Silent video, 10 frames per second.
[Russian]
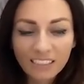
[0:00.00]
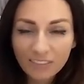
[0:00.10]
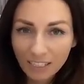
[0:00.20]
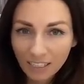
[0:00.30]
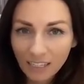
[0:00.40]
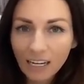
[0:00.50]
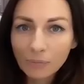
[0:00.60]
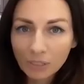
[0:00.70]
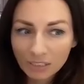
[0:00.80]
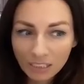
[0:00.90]
Наверняка
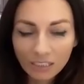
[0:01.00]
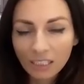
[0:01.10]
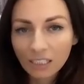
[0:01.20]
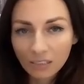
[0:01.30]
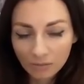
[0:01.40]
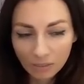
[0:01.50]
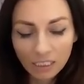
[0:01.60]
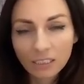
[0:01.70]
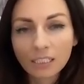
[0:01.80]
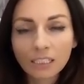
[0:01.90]
мы где-то
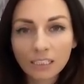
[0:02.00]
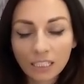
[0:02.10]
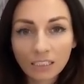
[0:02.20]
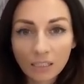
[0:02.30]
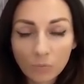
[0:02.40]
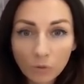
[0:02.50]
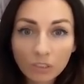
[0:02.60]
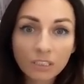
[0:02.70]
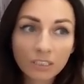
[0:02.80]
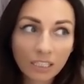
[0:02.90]
есть какие-то
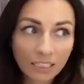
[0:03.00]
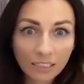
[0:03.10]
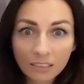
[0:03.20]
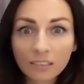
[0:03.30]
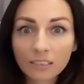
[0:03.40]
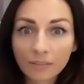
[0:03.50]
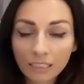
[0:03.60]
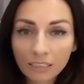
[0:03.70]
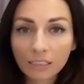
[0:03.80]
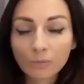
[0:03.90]
отработки за каких-то
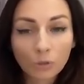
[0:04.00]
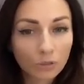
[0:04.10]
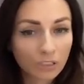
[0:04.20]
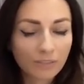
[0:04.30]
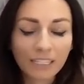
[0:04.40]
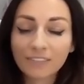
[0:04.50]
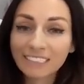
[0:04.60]
своих там родственников.